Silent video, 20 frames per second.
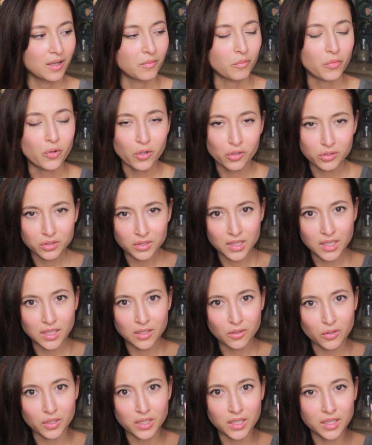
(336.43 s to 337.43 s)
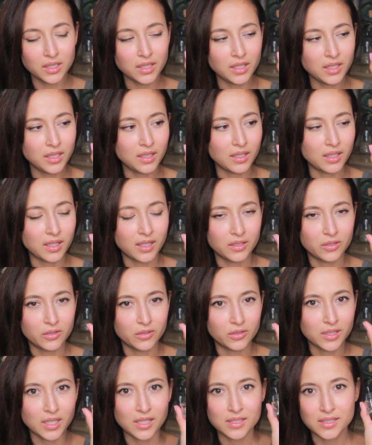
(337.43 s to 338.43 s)
もう本当にこれにあ
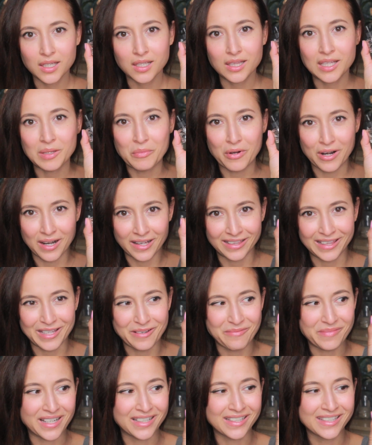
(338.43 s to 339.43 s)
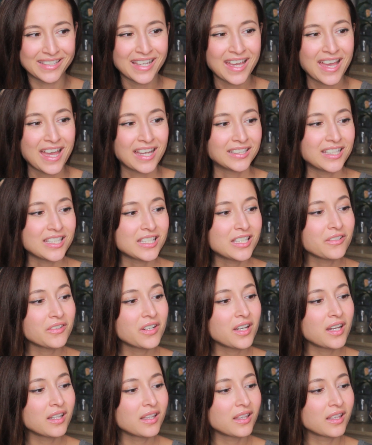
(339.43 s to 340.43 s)
の助けてもらってます私
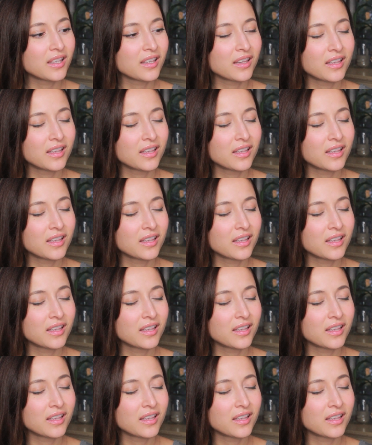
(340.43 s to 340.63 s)
はね